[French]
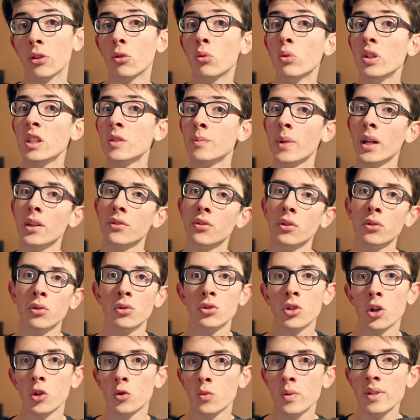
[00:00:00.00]
tous les smartphones
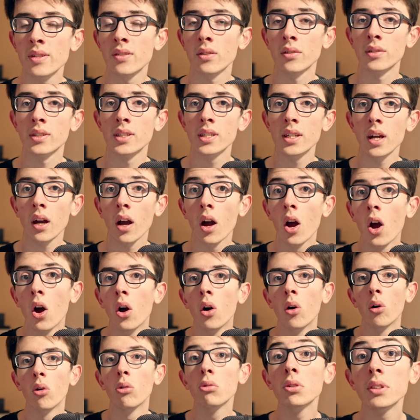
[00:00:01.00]
d'aujourd'hui s'en tirent
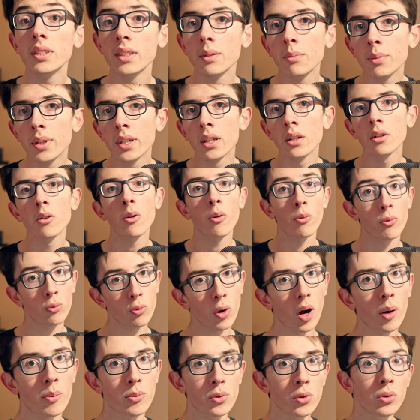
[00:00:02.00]
aussi bien,
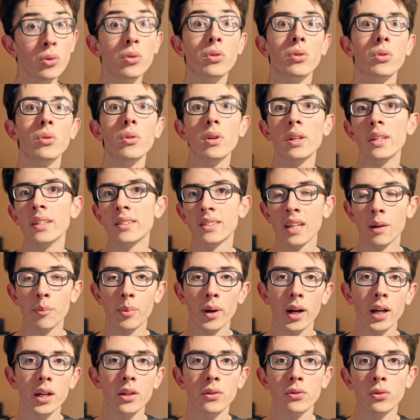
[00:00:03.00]
voire mieux que les
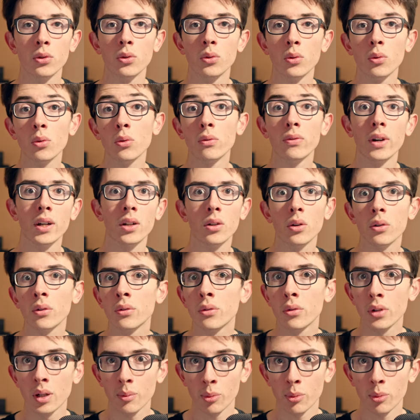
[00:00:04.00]
appareils photo de vacances de